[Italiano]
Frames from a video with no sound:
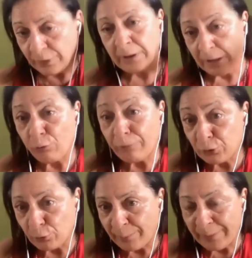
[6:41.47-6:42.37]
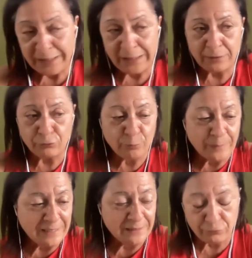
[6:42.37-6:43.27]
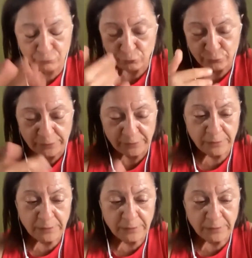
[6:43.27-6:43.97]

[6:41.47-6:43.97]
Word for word: che hanno fatto l'America, suo padre, suoi,